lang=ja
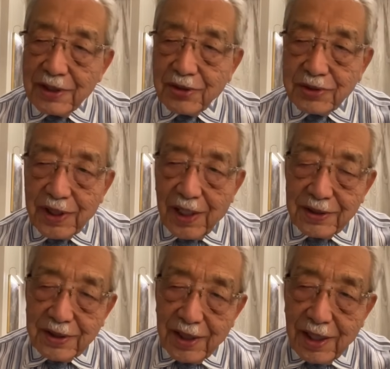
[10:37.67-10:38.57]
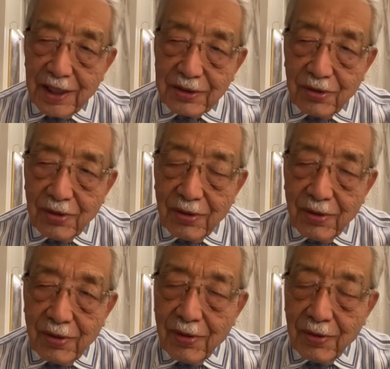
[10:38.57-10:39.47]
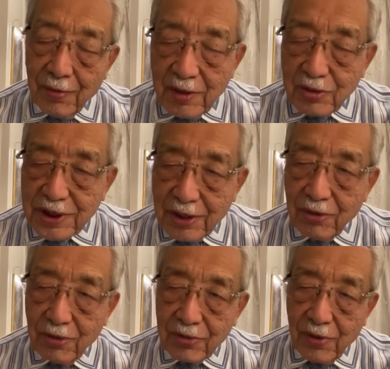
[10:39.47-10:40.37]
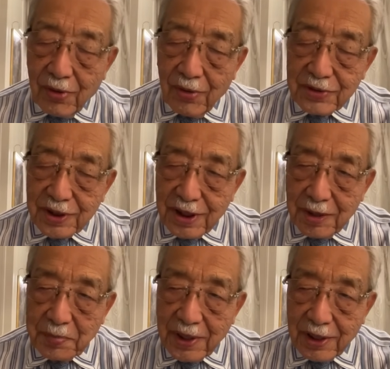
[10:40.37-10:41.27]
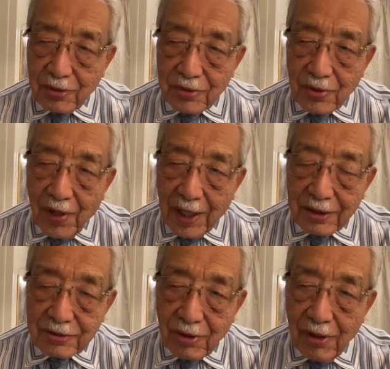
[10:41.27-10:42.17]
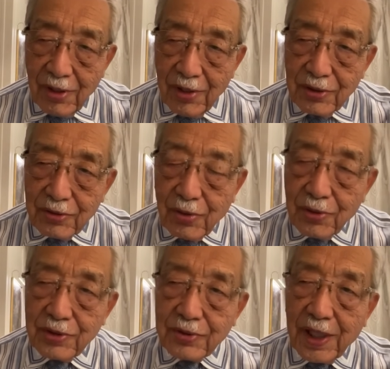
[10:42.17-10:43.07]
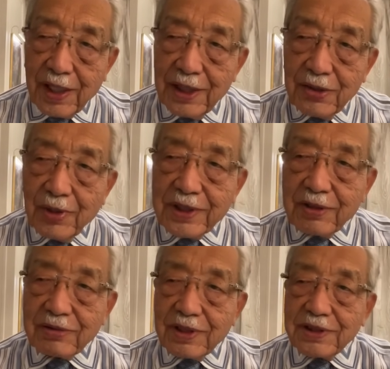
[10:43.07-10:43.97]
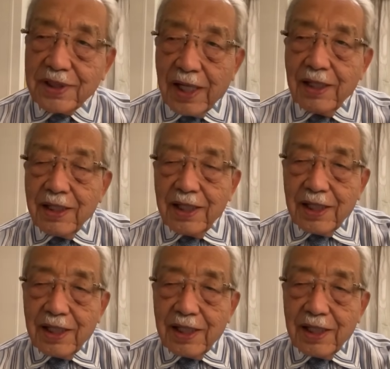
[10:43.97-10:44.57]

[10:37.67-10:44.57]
そして反対側のロシアの方の GDP がどんどん上がるという、こういう結果に終わってるんですね。